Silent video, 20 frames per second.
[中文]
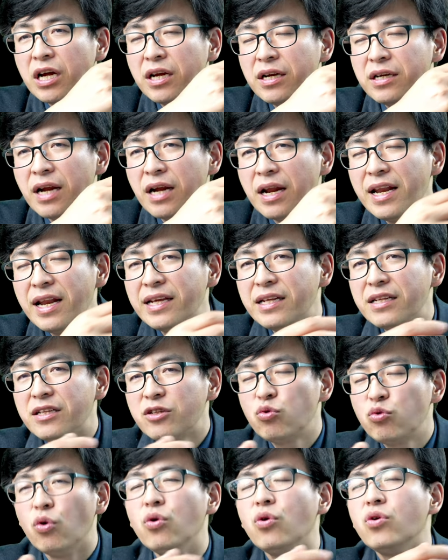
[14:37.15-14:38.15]
人类
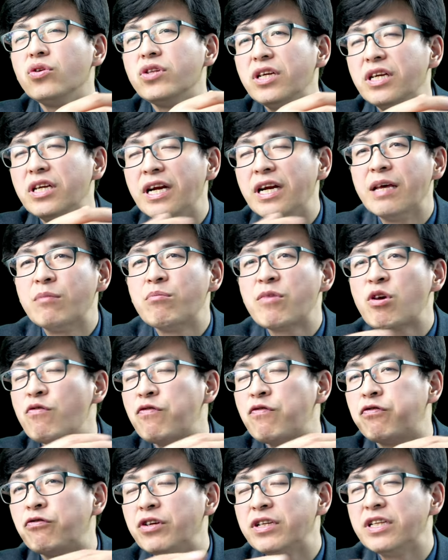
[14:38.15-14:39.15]
堕落的人类、没有
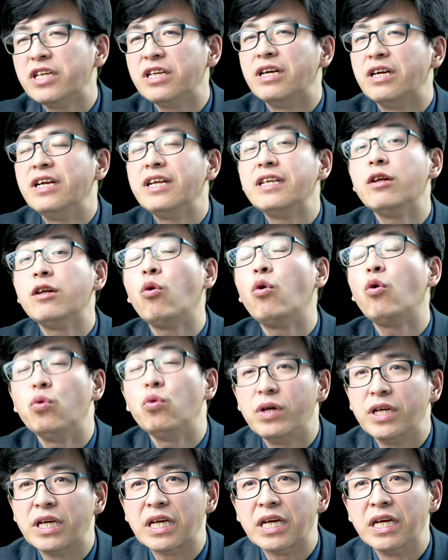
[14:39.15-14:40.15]
福音的人类的
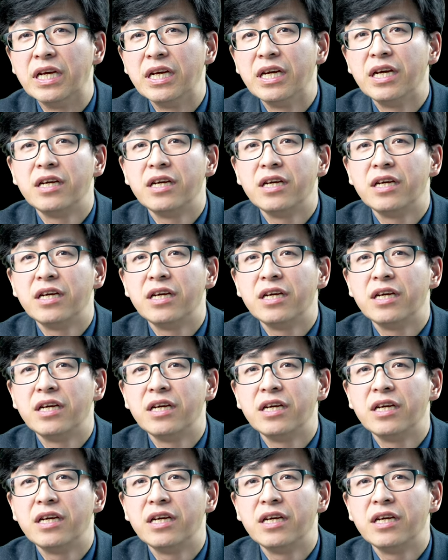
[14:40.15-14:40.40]
护理。